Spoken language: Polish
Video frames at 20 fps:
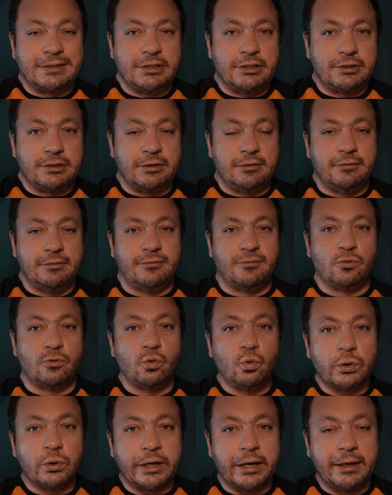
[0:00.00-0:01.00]
chcecie, w
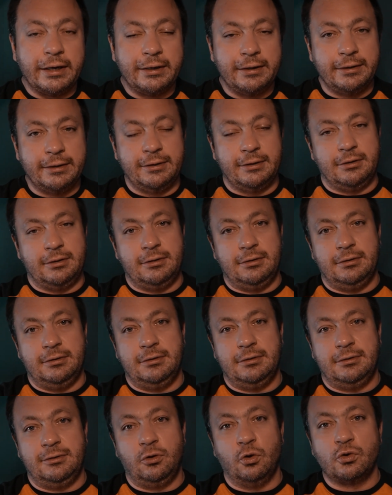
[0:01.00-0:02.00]
górę e,
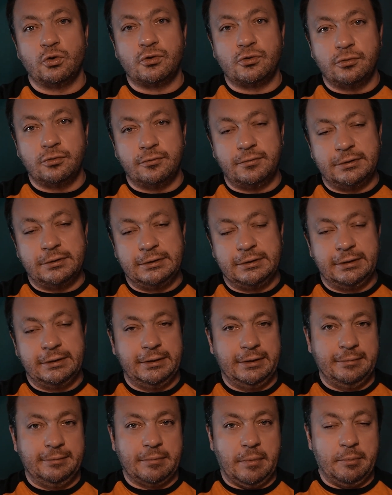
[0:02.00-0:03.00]
do stówy.
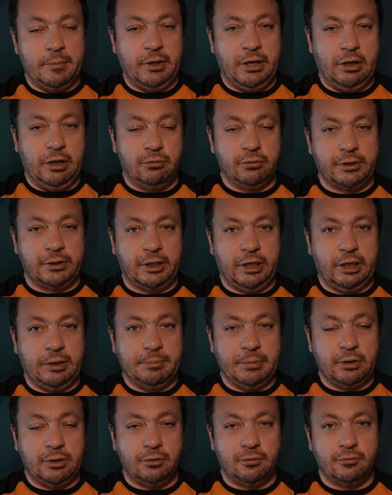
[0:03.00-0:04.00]
Mamy kilku takich
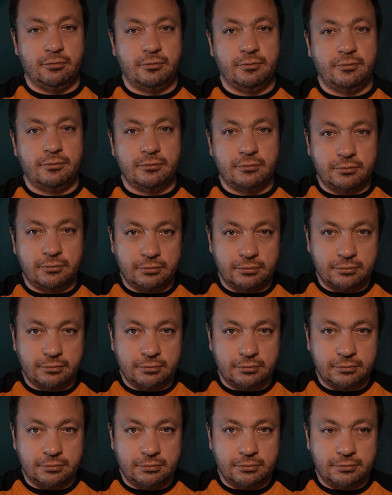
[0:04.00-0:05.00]
patronów
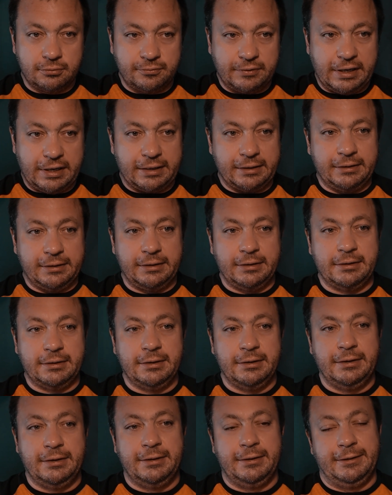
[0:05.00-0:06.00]
e,
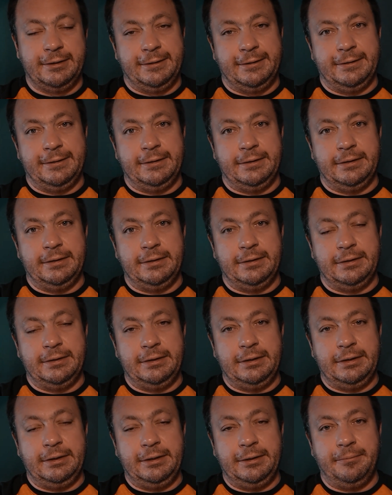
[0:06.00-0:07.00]
wiernych
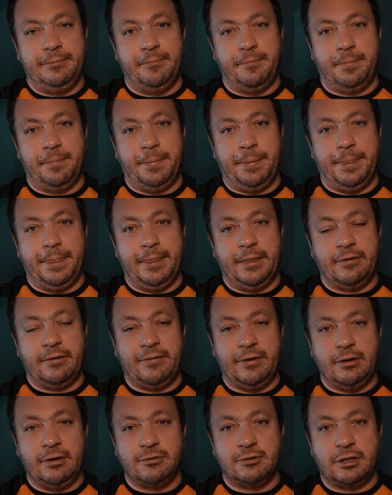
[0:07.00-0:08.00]
i mm,
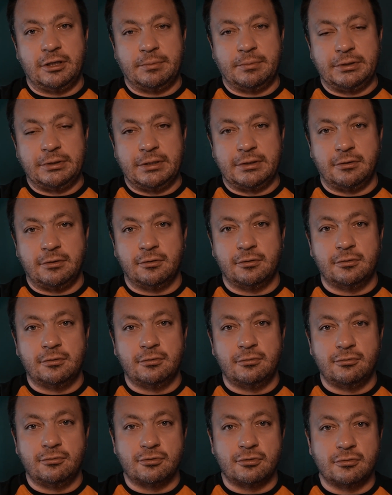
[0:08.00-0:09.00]
trwających przy nas
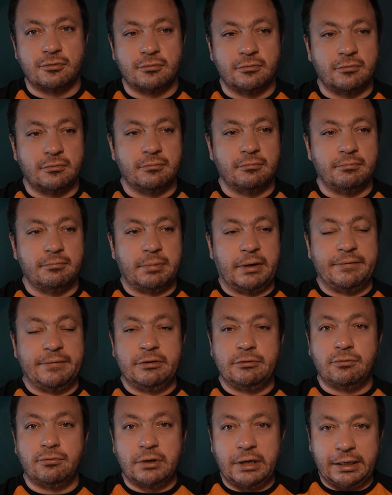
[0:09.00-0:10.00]
od już
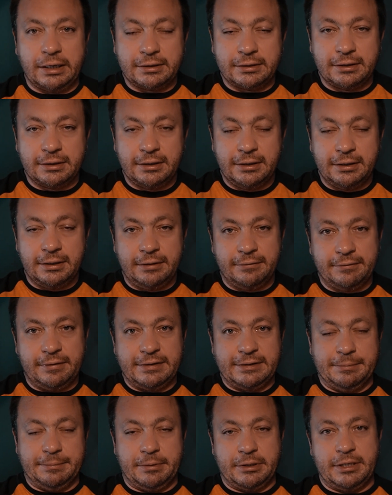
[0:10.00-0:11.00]
prawie dwóch lat,
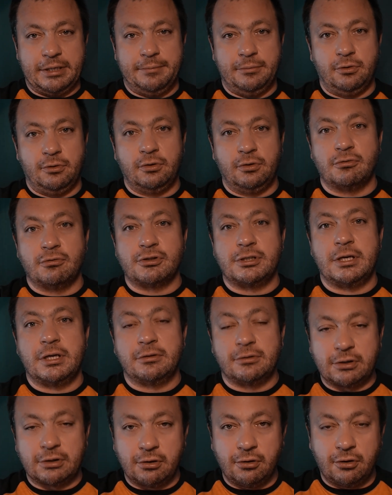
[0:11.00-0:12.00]
więc zapraszamy do
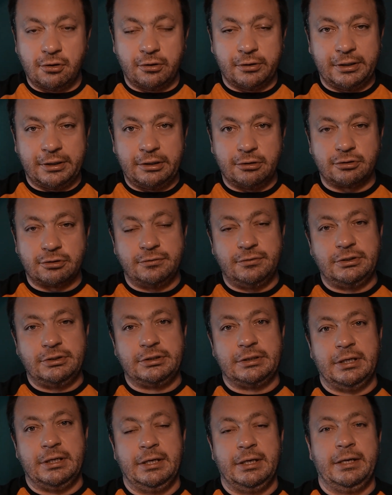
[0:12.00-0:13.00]
dołączenia do tego grona i
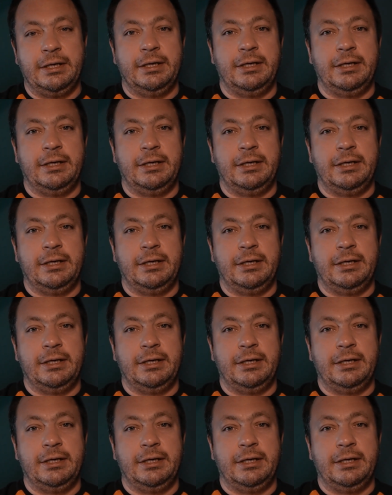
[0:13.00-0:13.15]
oczywiście